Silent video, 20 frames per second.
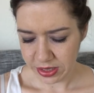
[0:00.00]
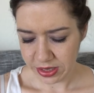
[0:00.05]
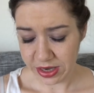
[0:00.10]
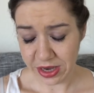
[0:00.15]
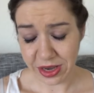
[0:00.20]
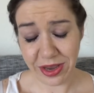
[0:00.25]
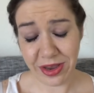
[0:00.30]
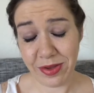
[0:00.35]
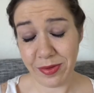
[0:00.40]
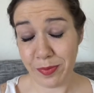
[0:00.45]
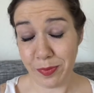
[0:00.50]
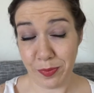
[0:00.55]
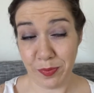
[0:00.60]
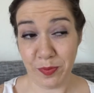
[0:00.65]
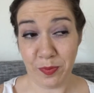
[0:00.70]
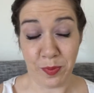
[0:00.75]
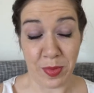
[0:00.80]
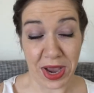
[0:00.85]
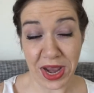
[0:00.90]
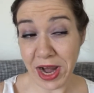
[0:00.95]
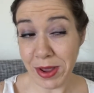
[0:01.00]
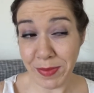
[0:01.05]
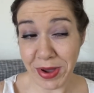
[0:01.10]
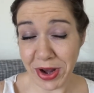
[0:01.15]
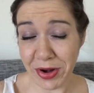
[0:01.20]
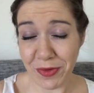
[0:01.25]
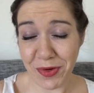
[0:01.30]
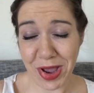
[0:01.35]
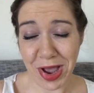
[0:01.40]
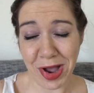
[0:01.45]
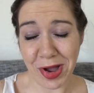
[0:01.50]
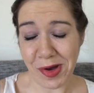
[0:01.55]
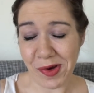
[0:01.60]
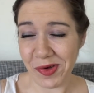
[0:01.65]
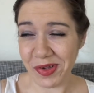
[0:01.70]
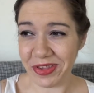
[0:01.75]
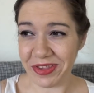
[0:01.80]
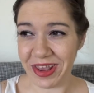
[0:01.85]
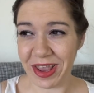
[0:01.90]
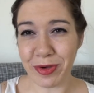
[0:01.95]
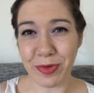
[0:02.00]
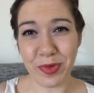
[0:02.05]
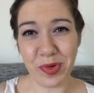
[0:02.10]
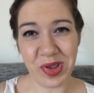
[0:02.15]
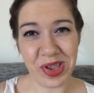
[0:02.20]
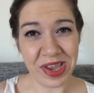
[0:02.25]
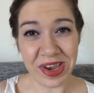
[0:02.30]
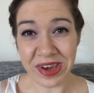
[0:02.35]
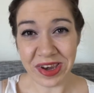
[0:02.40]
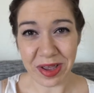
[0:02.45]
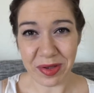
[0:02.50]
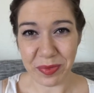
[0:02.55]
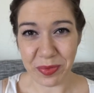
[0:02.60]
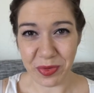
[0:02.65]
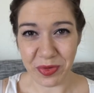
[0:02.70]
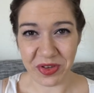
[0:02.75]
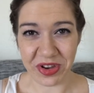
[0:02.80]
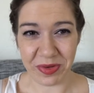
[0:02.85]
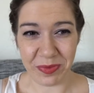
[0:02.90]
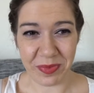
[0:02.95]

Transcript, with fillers: die meiner Meinung nach auch sehr gut Kinderbücher